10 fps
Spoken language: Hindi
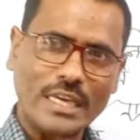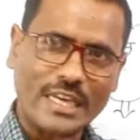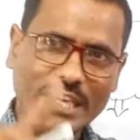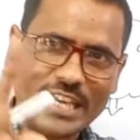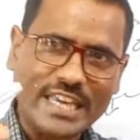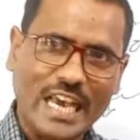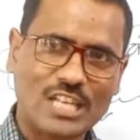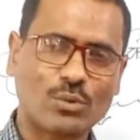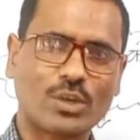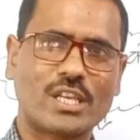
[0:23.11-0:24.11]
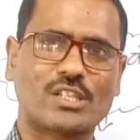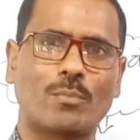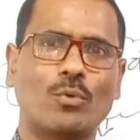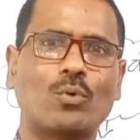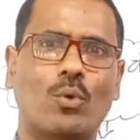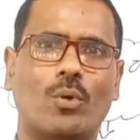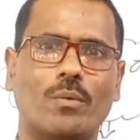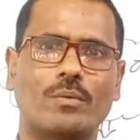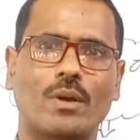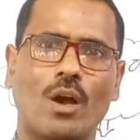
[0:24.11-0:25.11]
इन्हीं गैसों के समूह को
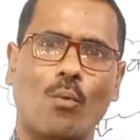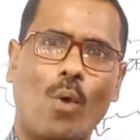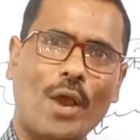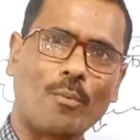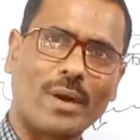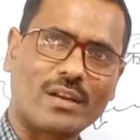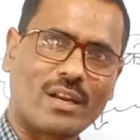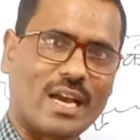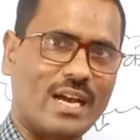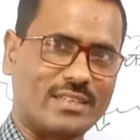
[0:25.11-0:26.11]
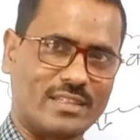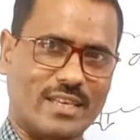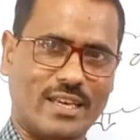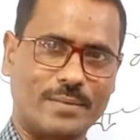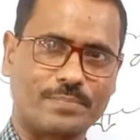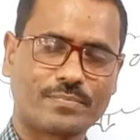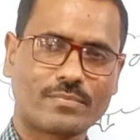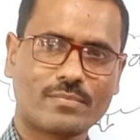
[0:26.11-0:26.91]
वायुमंडल कहा जाता है